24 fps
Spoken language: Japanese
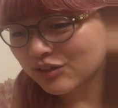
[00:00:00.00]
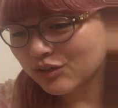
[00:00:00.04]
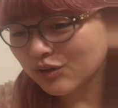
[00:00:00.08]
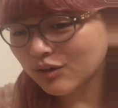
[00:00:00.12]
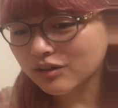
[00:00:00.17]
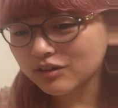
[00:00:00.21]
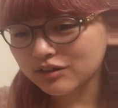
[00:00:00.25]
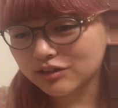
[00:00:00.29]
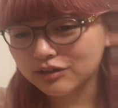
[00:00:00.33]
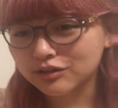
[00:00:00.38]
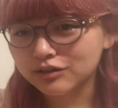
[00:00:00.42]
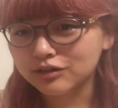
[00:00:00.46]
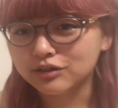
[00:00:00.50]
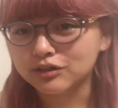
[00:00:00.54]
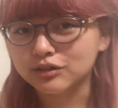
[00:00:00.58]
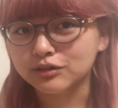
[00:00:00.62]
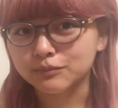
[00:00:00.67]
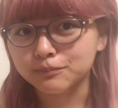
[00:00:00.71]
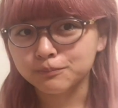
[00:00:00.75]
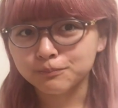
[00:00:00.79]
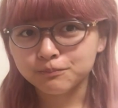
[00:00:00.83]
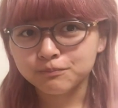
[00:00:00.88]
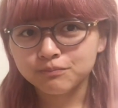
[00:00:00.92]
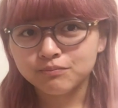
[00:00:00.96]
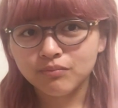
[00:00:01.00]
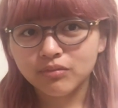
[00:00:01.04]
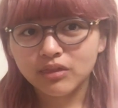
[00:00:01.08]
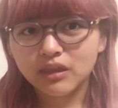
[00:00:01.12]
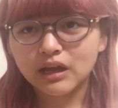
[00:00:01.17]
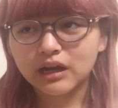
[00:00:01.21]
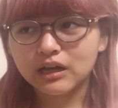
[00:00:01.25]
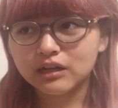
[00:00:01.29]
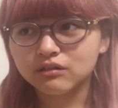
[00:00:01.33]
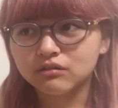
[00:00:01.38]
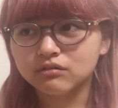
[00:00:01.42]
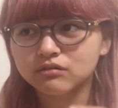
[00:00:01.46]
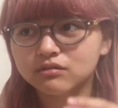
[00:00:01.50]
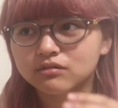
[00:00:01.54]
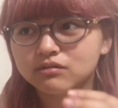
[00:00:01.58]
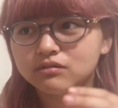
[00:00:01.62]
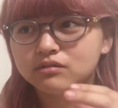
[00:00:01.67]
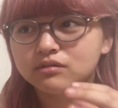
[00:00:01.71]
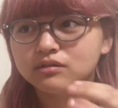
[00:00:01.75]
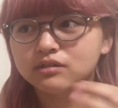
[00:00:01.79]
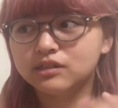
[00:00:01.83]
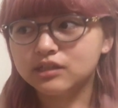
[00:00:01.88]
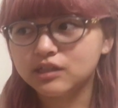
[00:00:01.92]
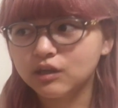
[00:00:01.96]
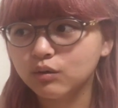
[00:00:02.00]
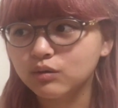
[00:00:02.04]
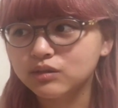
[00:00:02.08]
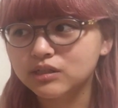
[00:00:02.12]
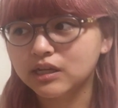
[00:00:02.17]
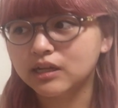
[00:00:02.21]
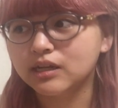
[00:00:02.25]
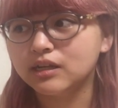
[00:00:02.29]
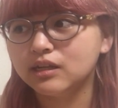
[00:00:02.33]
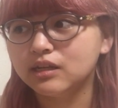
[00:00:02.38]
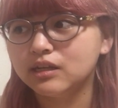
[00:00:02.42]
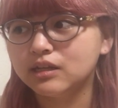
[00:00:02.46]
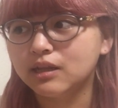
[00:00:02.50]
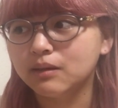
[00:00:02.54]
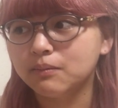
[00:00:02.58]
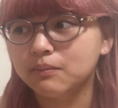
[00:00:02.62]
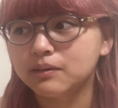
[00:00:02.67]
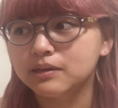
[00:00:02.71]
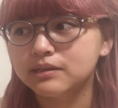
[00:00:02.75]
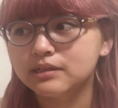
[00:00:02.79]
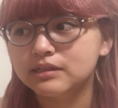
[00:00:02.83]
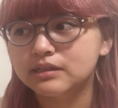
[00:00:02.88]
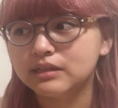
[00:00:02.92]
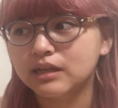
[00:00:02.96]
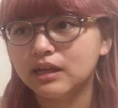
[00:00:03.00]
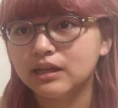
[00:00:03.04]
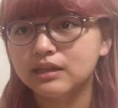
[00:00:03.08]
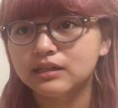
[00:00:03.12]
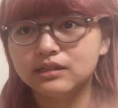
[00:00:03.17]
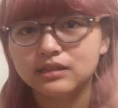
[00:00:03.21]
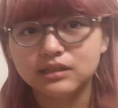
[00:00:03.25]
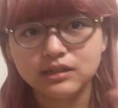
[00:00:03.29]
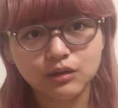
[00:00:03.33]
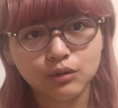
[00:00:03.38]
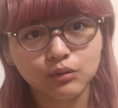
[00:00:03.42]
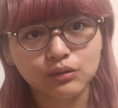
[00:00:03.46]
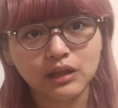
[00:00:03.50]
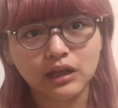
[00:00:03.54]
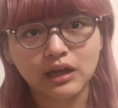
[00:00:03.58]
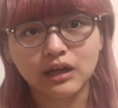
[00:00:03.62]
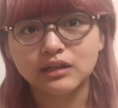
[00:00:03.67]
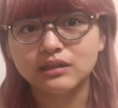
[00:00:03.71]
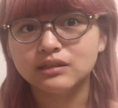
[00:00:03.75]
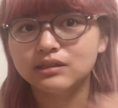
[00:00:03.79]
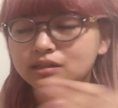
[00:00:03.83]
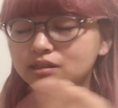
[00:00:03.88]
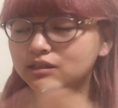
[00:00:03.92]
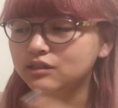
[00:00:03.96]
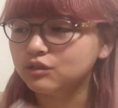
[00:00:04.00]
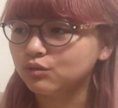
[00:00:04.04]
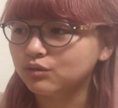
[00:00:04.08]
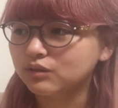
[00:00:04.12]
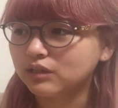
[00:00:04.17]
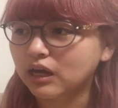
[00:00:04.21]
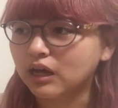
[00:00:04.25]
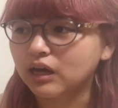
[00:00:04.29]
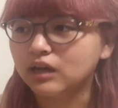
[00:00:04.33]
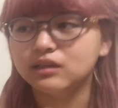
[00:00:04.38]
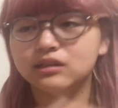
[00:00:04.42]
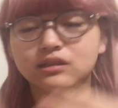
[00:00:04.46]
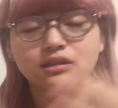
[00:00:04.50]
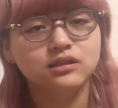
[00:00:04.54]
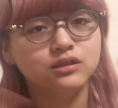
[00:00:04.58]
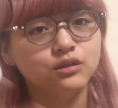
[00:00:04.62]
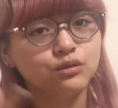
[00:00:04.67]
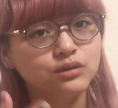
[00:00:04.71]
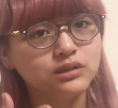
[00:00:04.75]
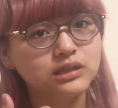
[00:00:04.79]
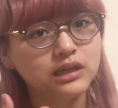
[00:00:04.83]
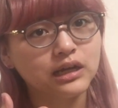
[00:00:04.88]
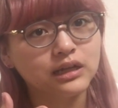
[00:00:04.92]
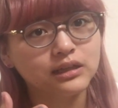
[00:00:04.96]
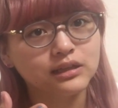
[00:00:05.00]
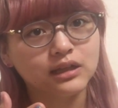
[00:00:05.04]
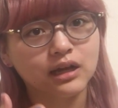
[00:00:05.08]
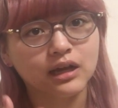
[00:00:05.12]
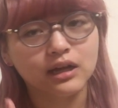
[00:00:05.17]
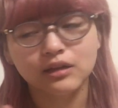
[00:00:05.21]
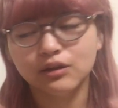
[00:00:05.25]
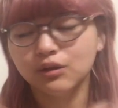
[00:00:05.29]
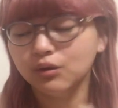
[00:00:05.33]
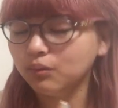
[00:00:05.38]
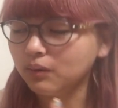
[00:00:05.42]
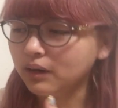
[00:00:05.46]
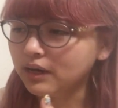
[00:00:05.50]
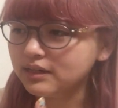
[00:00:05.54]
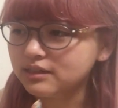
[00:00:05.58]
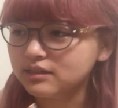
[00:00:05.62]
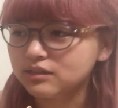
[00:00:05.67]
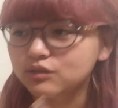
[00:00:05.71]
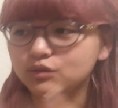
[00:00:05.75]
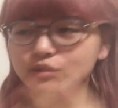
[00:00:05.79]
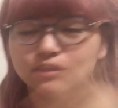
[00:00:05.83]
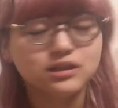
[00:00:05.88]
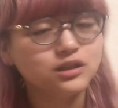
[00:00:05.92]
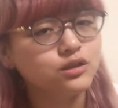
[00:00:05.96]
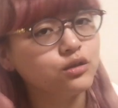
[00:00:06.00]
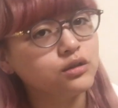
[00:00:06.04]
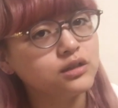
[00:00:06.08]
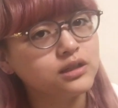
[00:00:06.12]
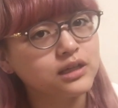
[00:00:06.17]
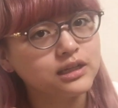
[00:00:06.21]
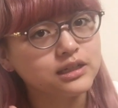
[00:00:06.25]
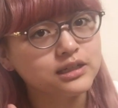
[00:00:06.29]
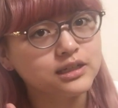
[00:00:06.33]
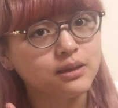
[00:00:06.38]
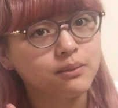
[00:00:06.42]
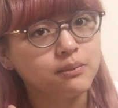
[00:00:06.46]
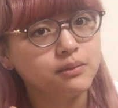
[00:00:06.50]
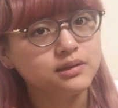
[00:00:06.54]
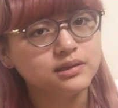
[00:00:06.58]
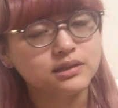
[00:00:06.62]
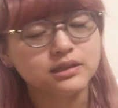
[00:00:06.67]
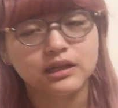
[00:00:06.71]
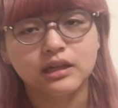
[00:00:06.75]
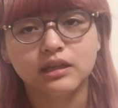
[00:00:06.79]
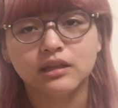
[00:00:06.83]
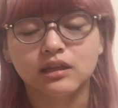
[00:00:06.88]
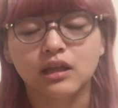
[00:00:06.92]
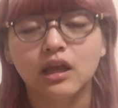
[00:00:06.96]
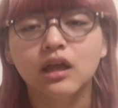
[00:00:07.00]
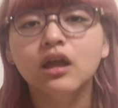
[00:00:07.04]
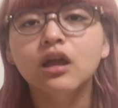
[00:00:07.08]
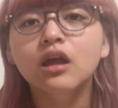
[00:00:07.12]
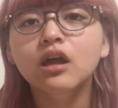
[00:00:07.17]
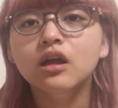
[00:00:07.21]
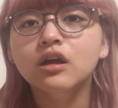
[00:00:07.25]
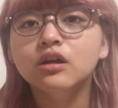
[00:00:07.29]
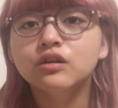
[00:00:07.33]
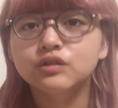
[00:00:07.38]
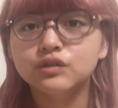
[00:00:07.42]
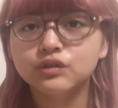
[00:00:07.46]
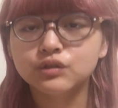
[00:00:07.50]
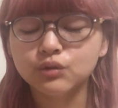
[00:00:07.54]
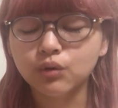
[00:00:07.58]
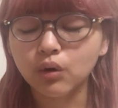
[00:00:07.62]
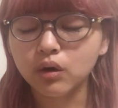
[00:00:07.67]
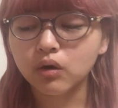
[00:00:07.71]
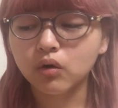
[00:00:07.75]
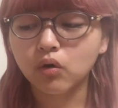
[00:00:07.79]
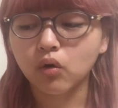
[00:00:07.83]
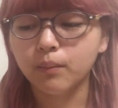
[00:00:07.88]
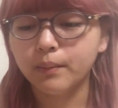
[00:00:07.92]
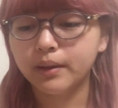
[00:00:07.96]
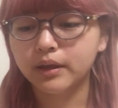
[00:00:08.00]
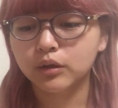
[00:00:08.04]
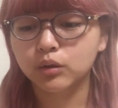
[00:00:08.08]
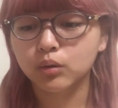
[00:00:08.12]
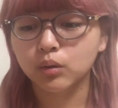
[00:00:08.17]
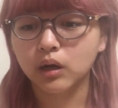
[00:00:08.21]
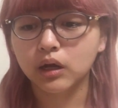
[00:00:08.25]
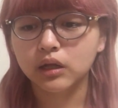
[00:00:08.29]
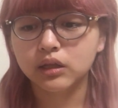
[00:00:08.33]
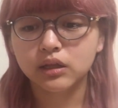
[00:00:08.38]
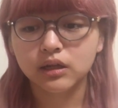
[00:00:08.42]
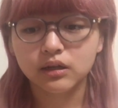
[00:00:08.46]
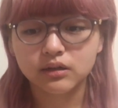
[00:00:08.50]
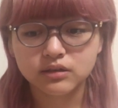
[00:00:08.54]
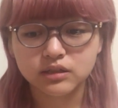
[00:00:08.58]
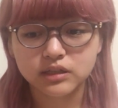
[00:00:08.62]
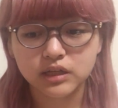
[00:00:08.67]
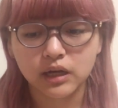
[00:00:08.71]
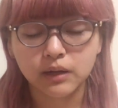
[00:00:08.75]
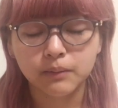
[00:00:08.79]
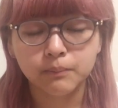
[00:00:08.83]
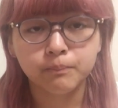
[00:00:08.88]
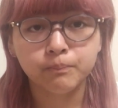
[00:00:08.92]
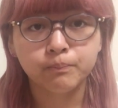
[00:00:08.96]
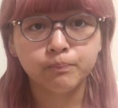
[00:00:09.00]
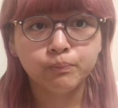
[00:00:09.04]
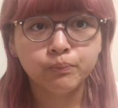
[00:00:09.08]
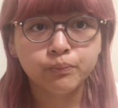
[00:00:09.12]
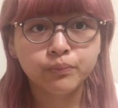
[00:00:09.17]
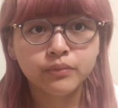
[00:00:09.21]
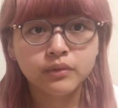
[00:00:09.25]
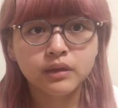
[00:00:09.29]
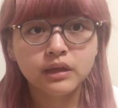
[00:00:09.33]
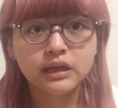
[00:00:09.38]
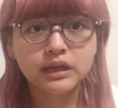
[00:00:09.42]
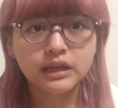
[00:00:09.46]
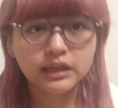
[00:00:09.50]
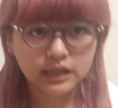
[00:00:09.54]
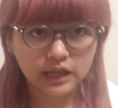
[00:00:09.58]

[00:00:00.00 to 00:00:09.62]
すごく、ジヒョちゃんに似てますね。ジヒョだ、ジヒョだ、ジヒョちゃんだ、TWICEのジヒョちゃんに似てますねって、すごいコメントがたくさん来